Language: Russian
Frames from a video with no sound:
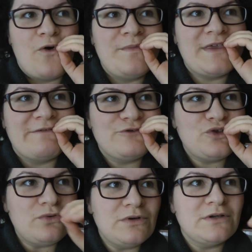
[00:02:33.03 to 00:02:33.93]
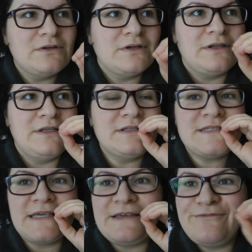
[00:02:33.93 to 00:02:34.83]
У меня вдруг
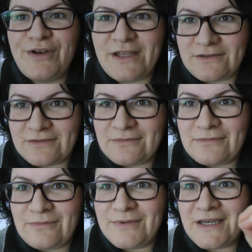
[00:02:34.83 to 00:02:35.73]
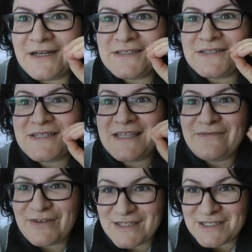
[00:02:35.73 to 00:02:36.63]
лился иврит. Мне хотелось
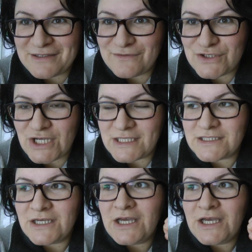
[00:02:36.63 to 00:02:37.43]
на иврите отвечать.